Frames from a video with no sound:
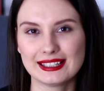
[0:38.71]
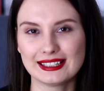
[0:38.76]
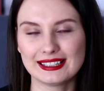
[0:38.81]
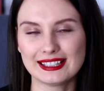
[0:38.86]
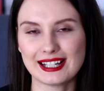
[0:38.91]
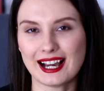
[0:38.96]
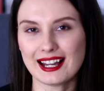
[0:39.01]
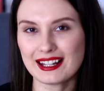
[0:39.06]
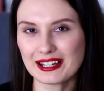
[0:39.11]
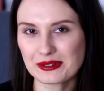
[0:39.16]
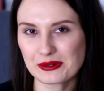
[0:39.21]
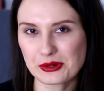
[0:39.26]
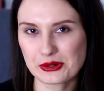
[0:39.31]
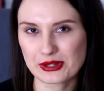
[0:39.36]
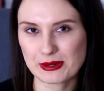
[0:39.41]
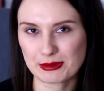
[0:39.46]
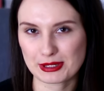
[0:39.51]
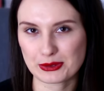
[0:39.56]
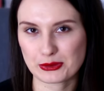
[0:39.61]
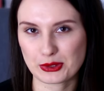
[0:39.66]
E, ale już
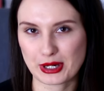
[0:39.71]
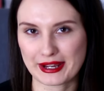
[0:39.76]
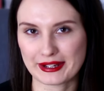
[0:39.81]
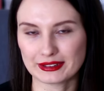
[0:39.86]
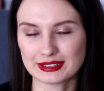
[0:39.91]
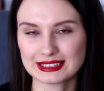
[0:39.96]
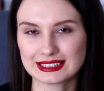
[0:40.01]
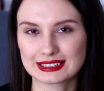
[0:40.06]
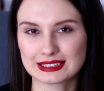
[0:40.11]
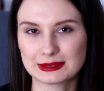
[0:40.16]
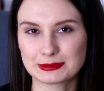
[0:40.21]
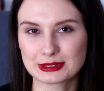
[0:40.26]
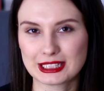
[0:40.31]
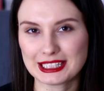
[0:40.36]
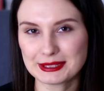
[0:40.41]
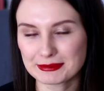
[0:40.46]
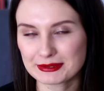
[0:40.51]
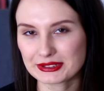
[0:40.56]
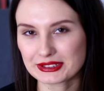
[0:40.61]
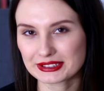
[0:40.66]
nie przedłużając, e,
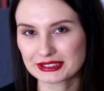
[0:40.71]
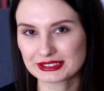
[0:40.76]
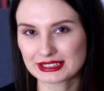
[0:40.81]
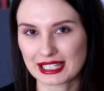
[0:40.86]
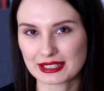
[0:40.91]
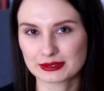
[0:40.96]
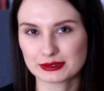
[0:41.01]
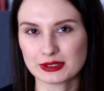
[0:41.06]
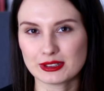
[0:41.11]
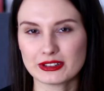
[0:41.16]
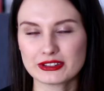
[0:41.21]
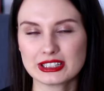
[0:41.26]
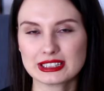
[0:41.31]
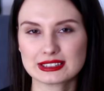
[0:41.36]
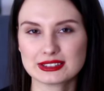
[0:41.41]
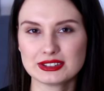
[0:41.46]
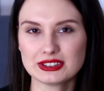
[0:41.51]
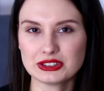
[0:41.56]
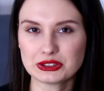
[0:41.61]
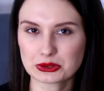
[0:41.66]
przejdźmy do tego tagu. On
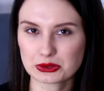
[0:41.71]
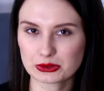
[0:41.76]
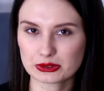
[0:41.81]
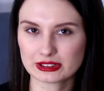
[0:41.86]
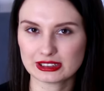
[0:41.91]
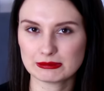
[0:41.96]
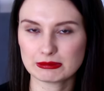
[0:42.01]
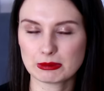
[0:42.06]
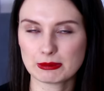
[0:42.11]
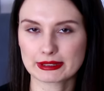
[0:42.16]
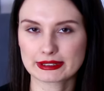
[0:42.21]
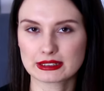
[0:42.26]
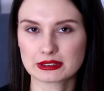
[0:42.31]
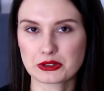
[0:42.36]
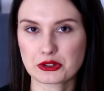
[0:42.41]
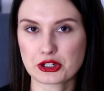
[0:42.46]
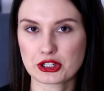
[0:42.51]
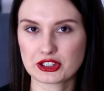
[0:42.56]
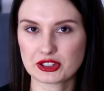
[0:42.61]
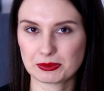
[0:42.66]
jest dosyć krótki, bo ma
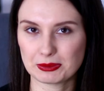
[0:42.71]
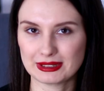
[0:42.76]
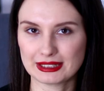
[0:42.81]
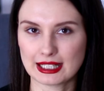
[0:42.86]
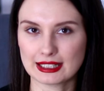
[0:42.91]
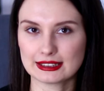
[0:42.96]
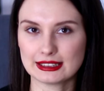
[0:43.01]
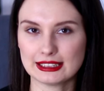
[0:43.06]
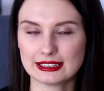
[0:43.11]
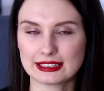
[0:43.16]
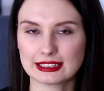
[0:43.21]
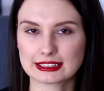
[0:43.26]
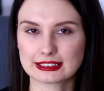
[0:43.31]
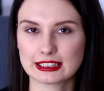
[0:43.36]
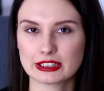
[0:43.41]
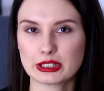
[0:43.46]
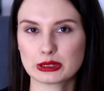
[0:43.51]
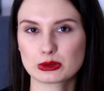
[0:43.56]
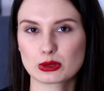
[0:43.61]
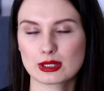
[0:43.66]
tylko sześć pytań i też
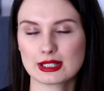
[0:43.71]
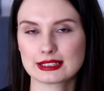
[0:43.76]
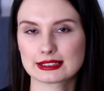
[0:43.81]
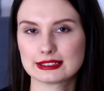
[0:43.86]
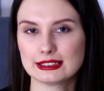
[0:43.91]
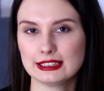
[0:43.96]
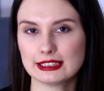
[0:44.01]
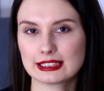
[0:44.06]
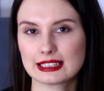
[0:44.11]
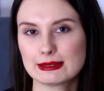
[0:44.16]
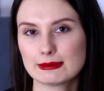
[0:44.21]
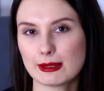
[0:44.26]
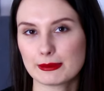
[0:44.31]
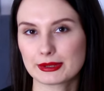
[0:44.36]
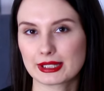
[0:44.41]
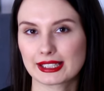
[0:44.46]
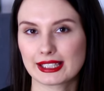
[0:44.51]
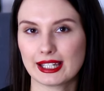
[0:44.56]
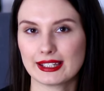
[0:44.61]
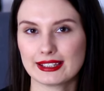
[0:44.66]
na niektóre z nich nie mam
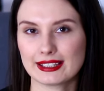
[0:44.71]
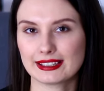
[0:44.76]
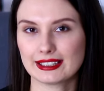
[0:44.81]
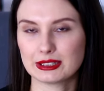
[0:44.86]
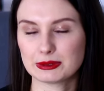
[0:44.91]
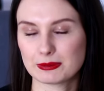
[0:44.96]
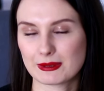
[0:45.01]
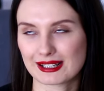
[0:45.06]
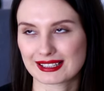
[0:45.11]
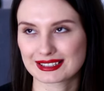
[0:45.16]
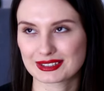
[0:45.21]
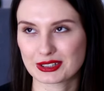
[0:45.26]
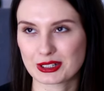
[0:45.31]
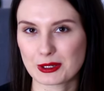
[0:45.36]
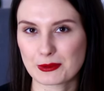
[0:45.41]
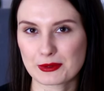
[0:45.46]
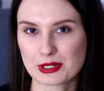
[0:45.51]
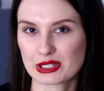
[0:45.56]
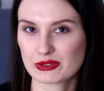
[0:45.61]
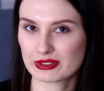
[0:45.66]
takiej jakiejś
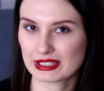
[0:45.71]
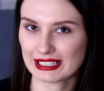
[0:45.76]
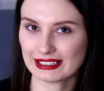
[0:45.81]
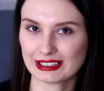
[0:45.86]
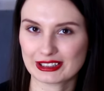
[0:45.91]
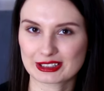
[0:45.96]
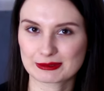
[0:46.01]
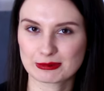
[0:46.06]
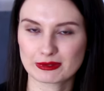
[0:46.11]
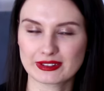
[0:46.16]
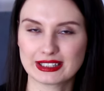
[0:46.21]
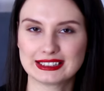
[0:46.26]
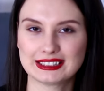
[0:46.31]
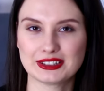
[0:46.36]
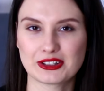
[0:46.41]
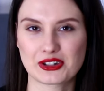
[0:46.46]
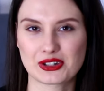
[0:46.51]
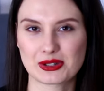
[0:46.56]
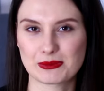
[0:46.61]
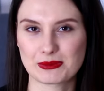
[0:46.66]
bardzo rozwiniętej
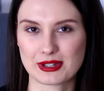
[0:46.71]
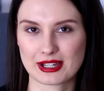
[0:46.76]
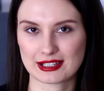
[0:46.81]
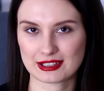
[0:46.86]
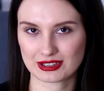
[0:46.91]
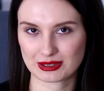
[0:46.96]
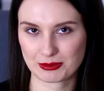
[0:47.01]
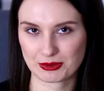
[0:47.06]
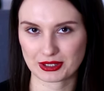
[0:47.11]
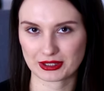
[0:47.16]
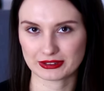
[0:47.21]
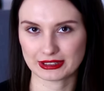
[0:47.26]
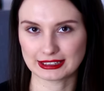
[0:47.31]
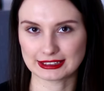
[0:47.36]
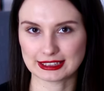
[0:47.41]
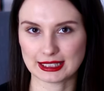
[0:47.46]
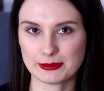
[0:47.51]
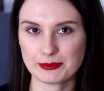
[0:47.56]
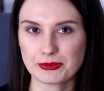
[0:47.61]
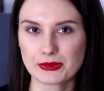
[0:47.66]
odpowiedzi, o czym zaraz się
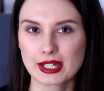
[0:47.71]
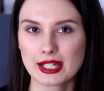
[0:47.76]
przekonacie.